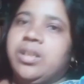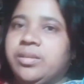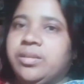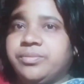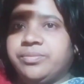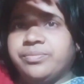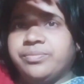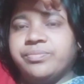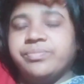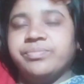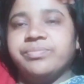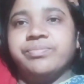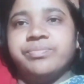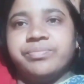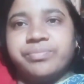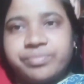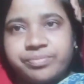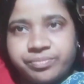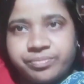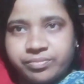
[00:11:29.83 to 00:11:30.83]
ও মামা
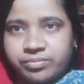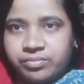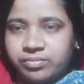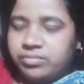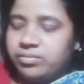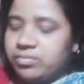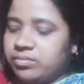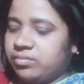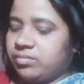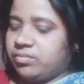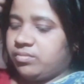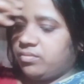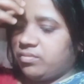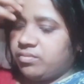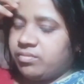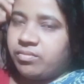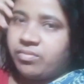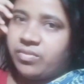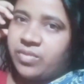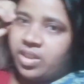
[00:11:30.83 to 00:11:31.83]
আমি
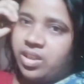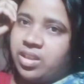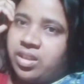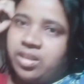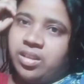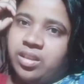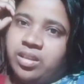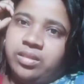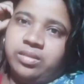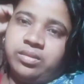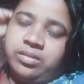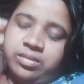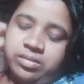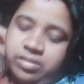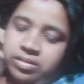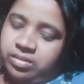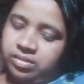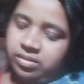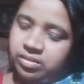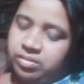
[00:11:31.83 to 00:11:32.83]
সেদিনকে ফোনটা কাটা
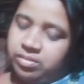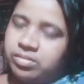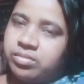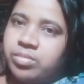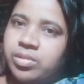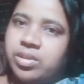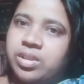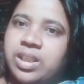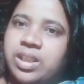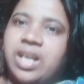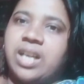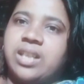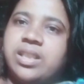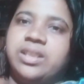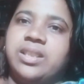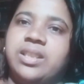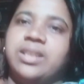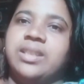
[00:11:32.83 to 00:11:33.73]
ফোনটা কাটছি